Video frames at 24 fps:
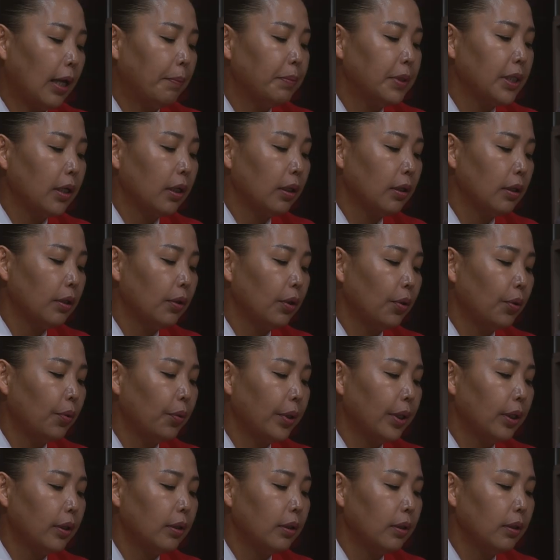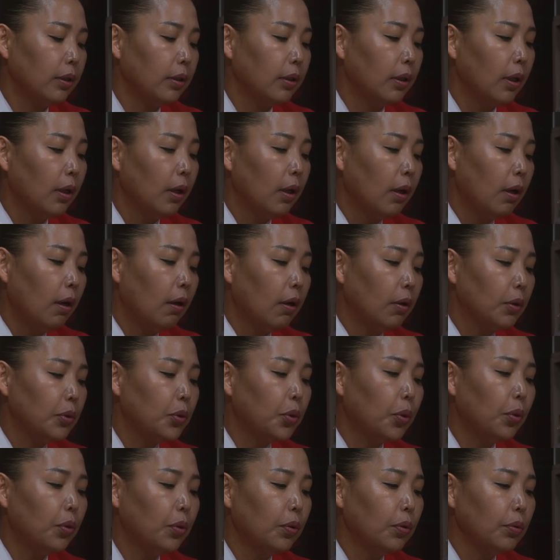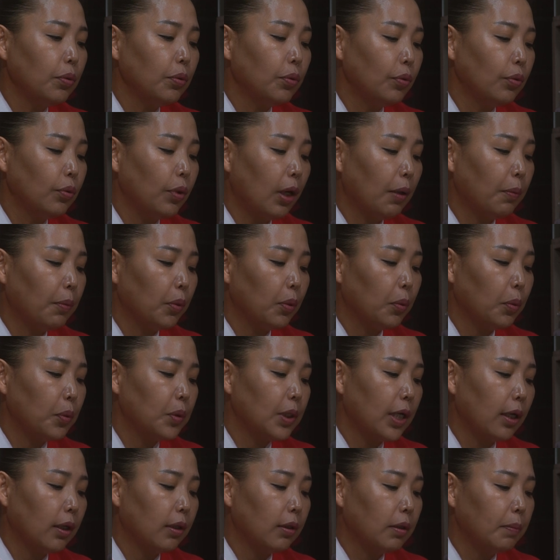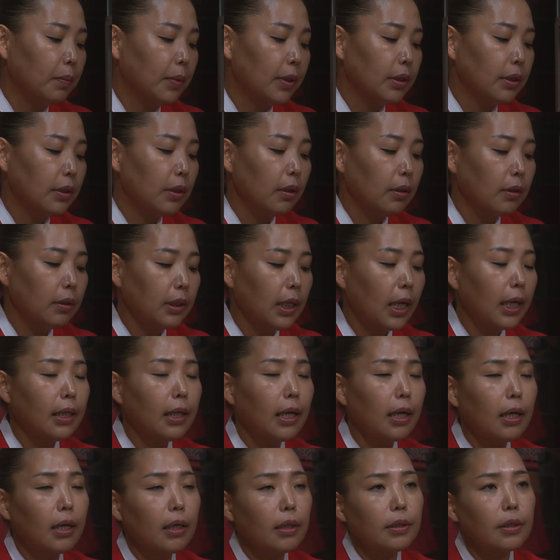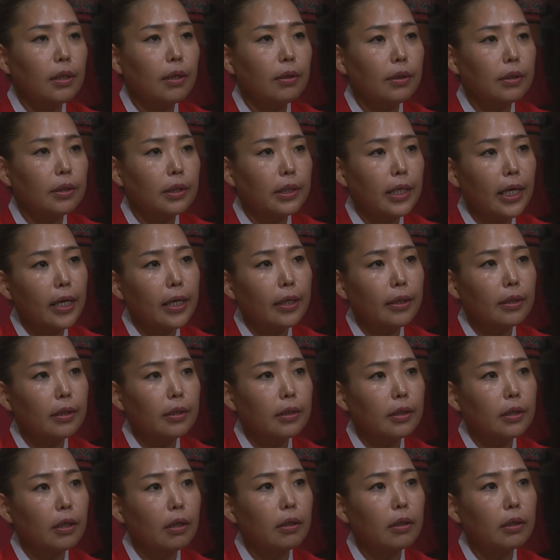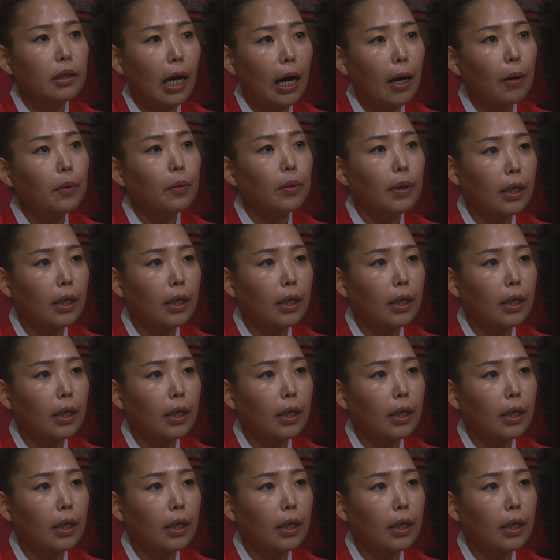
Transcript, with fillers: 남자 같은 경우에는 어, 좋은 궁합으로 보자 그러면 31, 33, 3른